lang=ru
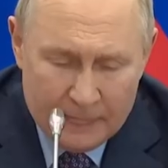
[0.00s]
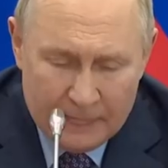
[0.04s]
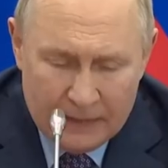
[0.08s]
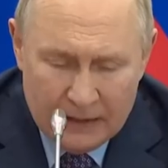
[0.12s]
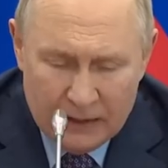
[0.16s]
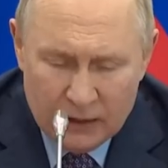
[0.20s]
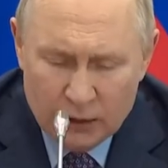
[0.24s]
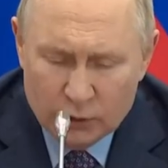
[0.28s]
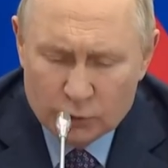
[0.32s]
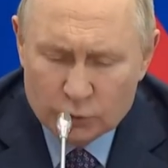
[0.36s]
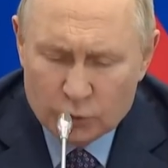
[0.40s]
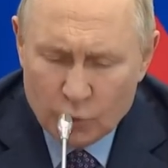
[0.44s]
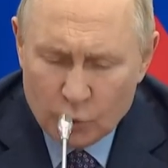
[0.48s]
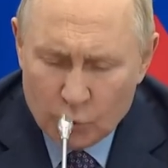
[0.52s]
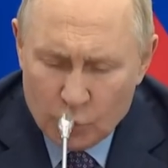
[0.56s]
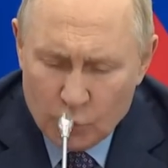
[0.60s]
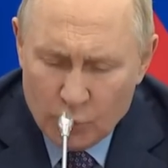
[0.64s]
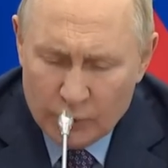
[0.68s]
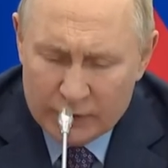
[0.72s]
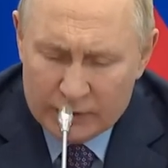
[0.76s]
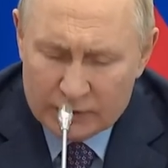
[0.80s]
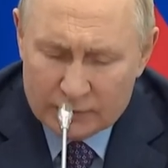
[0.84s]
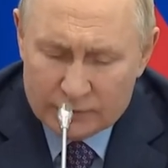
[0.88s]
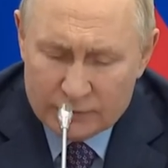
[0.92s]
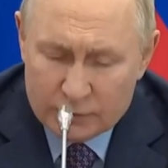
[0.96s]
и
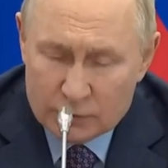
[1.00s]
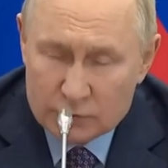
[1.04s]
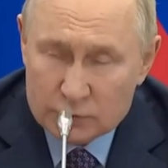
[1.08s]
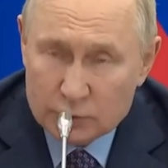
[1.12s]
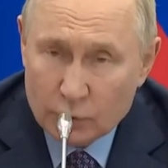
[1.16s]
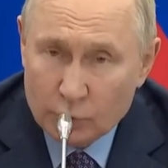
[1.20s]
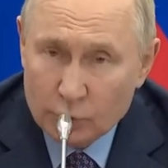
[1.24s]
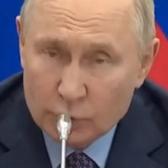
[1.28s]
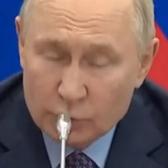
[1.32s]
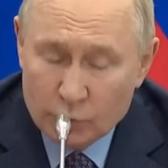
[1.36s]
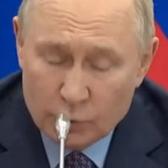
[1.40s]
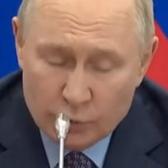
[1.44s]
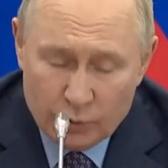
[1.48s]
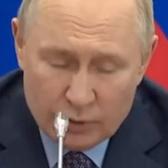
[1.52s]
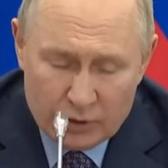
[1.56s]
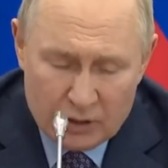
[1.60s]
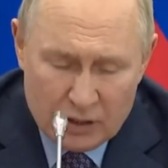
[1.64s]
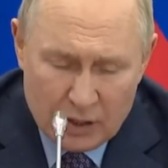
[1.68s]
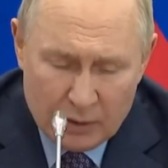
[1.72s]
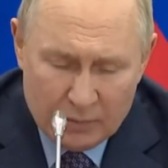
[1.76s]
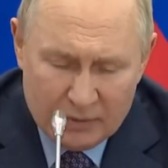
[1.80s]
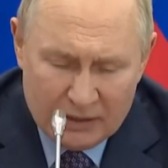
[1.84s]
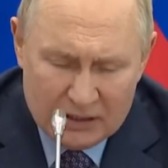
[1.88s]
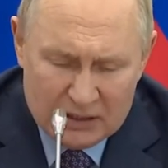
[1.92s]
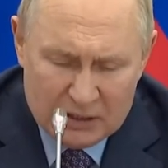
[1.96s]
другой инфраструктуре,
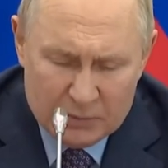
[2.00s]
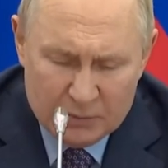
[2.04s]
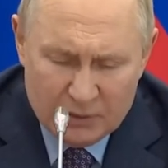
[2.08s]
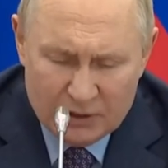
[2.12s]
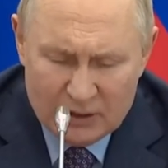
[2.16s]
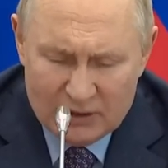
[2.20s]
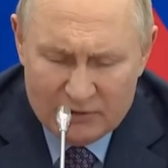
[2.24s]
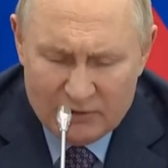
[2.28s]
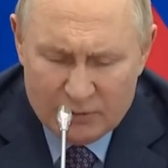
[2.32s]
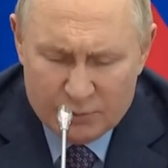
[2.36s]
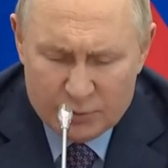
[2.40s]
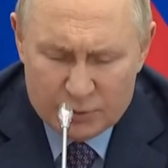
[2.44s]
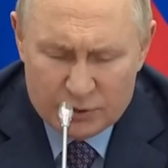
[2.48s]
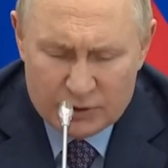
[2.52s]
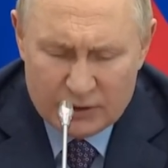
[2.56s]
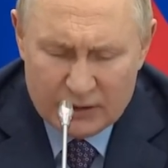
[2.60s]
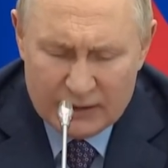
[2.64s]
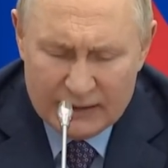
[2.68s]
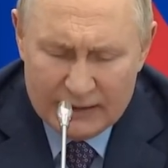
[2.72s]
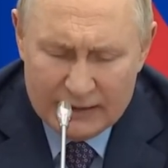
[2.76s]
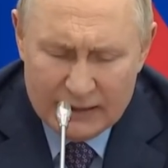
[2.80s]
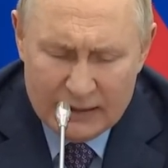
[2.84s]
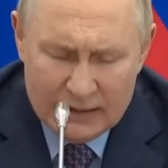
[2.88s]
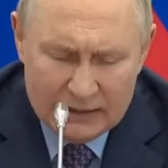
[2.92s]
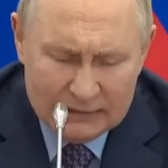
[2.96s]
необходимой для выпуска
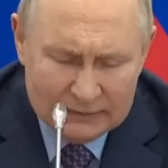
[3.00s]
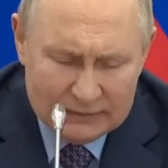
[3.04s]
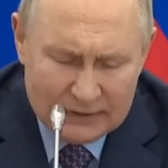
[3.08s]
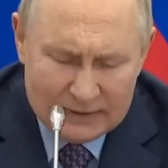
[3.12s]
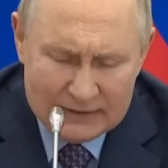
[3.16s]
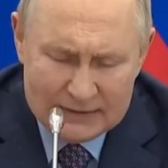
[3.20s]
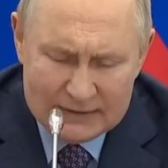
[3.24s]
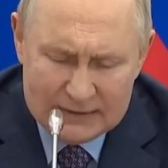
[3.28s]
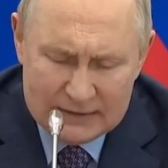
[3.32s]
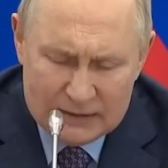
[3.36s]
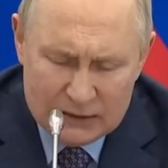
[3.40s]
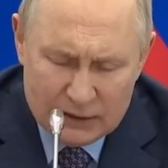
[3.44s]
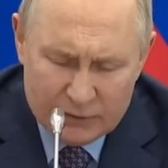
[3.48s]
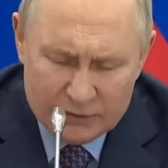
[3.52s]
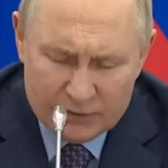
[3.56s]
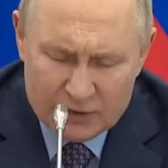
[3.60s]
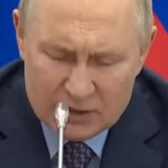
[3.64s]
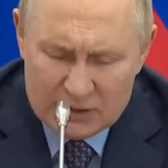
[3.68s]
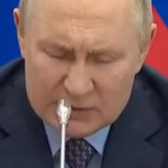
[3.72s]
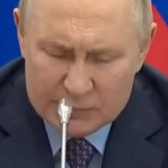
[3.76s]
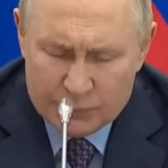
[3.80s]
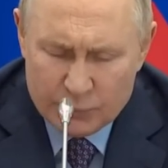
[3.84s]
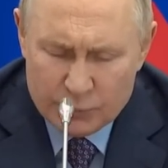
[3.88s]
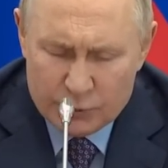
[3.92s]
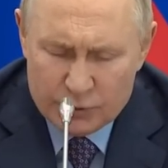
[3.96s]
и тестирования
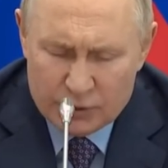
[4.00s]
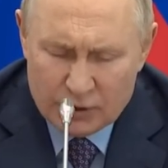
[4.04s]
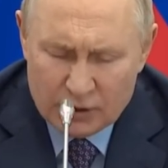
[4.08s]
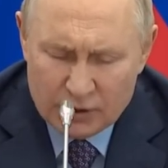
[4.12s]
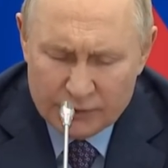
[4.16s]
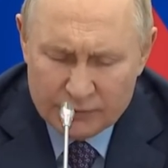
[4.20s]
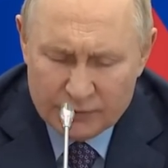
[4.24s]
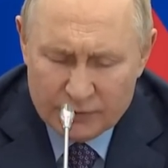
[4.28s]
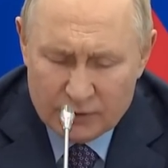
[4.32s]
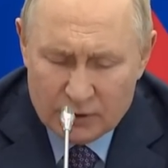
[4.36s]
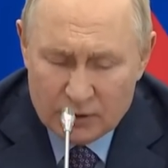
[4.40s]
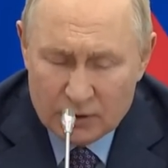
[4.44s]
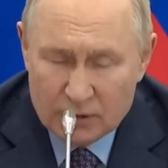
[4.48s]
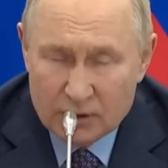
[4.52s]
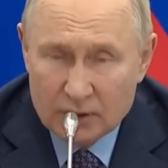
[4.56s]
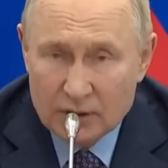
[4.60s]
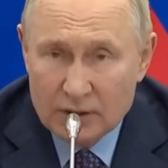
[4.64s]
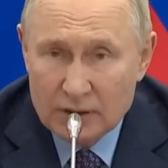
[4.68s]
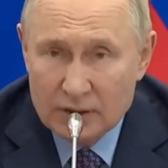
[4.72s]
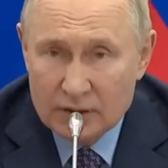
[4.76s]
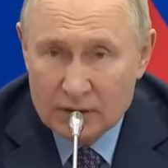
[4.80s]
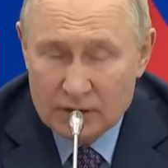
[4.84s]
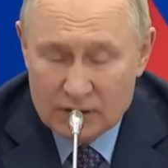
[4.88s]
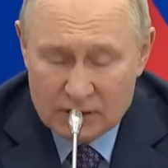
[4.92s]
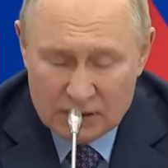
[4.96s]
спутников и
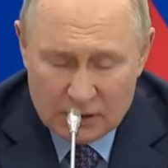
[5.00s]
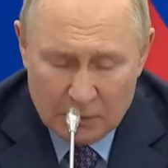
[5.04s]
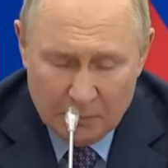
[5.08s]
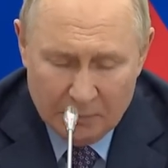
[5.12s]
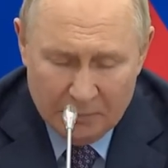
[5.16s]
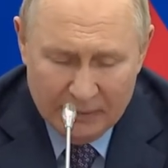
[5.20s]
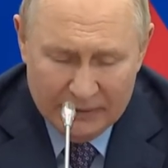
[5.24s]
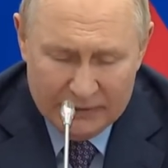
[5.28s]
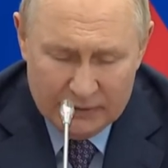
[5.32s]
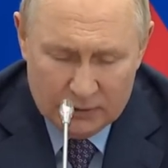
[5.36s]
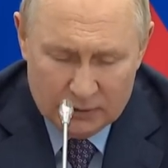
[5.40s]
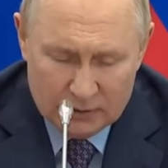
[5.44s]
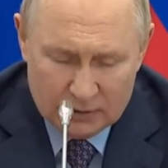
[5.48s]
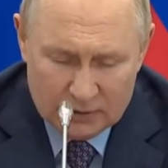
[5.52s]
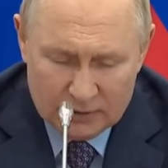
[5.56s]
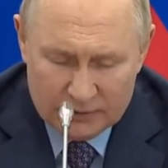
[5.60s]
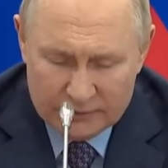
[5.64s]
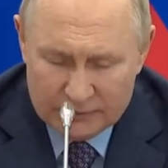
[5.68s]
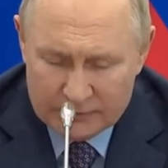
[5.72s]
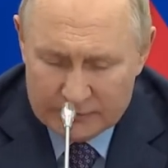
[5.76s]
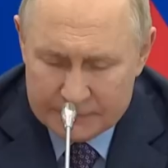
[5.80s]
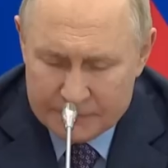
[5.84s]
их компонентов.